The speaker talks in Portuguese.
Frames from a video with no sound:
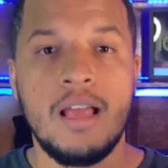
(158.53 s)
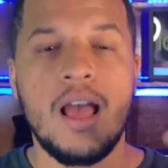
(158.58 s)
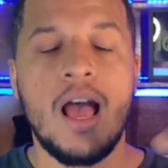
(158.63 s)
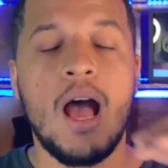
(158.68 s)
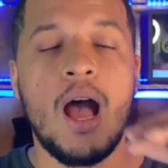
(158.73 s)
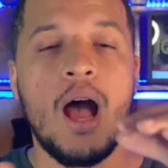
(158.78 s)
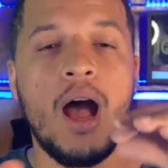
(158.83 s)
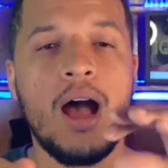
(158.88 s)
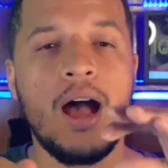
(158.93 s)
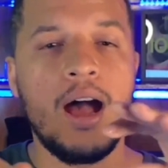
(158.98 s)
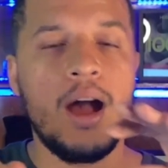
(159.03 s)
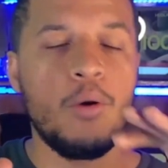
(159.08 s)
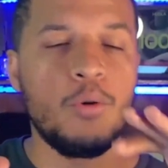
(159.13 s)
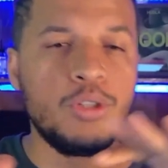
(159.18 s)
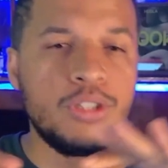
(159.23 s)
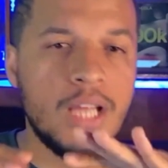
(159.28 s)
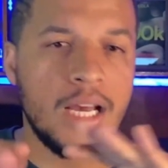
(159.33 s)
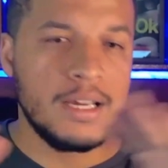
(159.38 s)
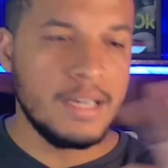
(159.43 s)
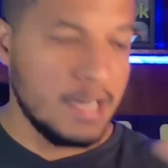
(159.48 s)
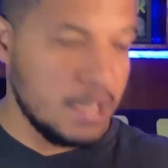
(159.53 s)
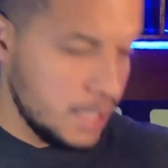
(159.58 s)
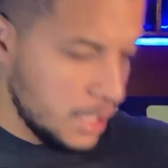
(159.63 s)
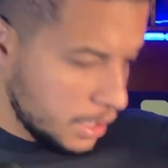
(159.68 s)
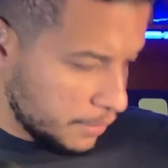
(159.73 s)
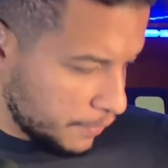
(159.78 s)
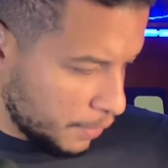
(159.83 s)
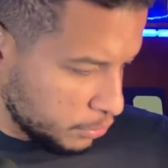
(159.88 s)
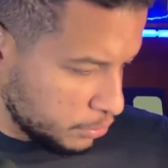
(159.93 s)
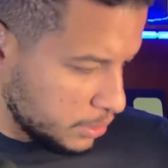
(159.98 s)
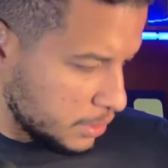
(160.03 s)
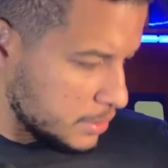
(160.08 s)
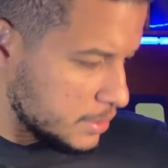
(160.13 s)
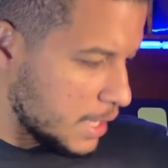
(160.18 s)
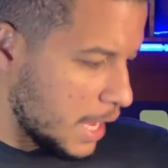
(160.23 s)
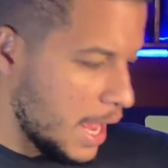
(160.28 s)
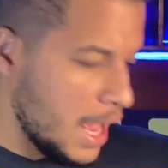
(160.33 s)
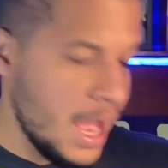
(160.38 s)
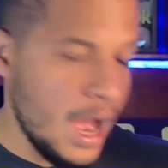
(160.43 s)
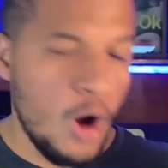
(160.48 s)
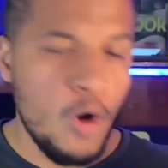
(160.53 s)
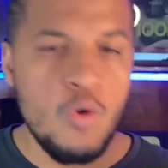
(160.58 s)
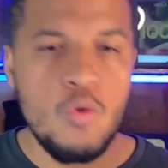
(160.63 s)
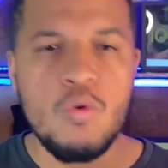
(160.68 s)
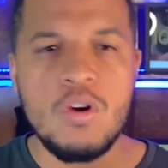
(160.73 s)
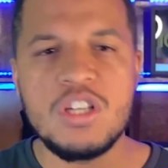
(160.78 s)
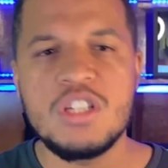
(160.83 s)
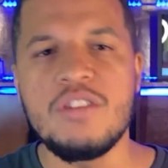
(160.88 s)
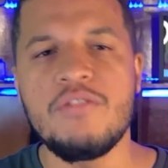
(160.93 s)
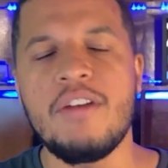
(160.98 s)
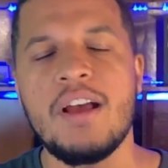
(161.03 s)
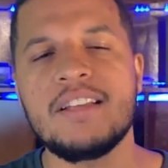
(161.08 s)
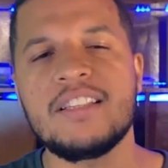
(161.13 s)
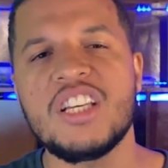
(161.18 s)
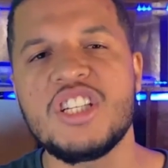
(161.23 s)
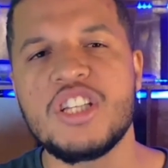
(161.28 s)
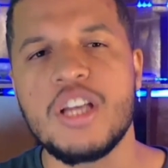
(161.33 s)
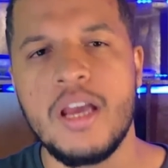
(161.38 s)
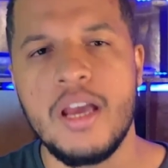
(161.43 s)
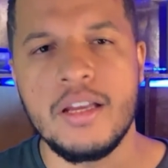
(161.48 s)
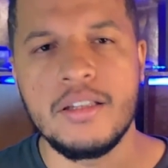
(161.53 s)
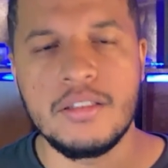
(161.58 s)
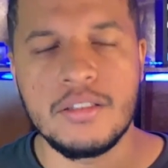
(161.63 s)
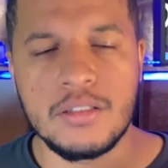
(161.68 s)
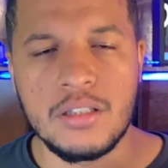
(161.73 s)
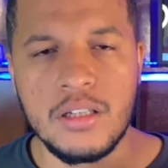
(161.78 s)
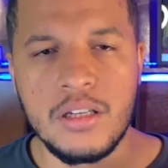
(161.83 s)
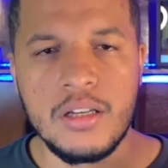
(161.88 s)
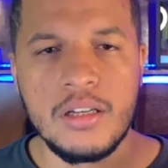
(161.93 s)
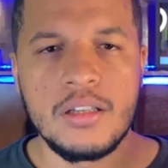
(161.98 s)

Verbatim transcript: a, o Instagram ele vai utilizar algumas diversas redes.